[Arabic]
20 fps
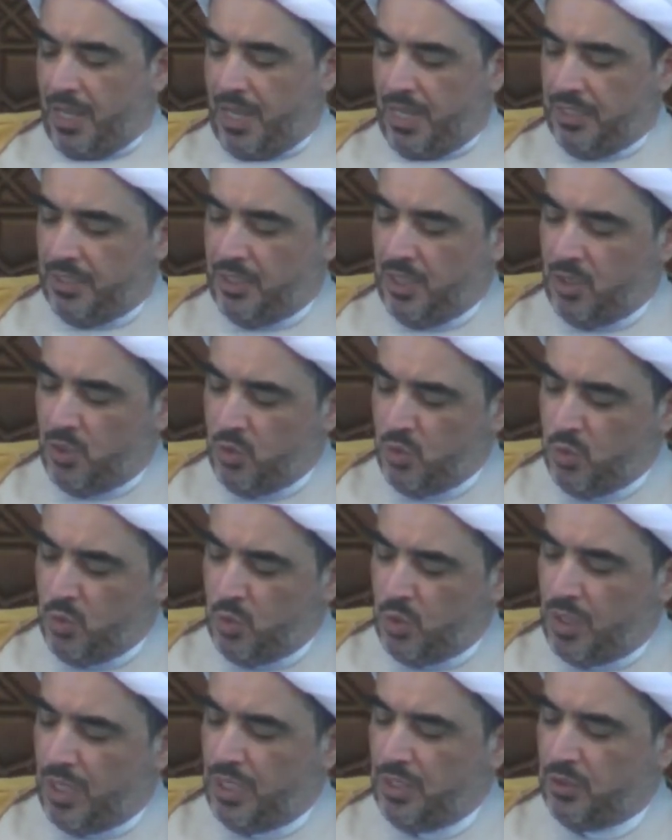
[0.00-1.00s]
انه
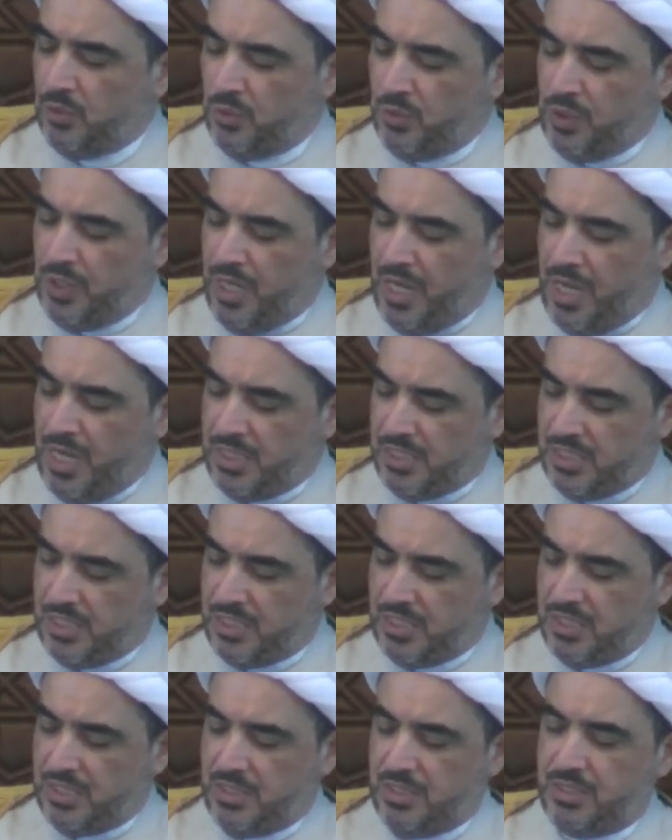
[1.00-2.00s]
خير
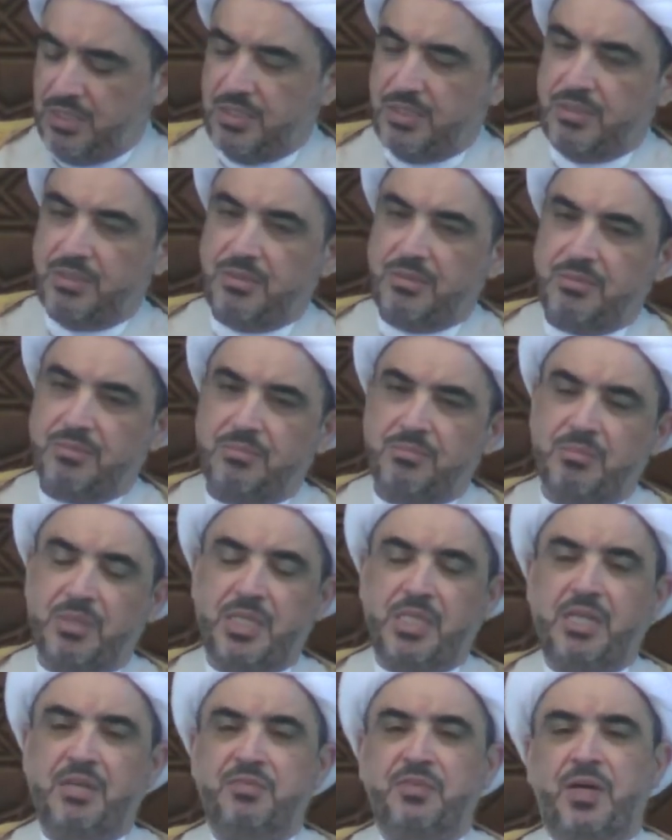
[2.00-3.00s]
الناس
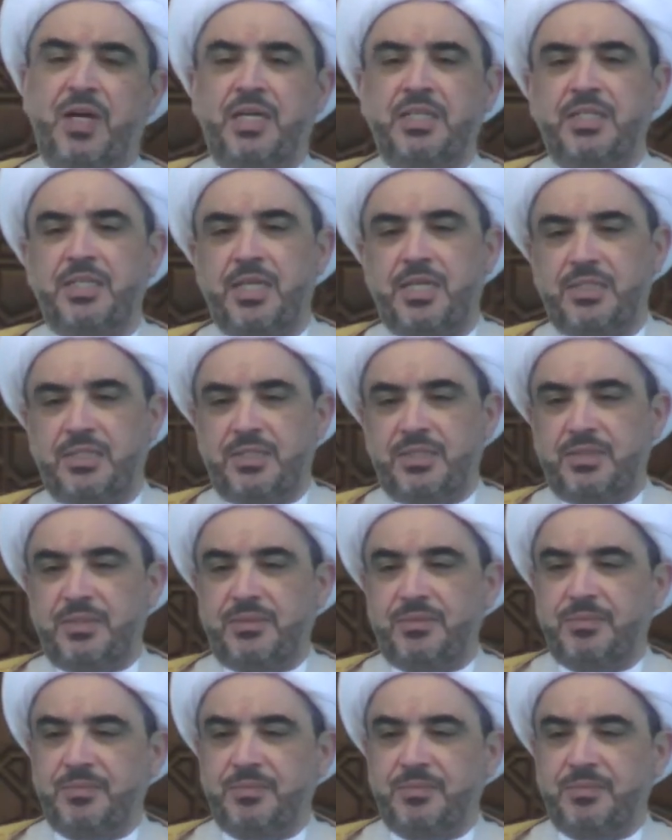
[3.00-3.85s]
من نفع الناس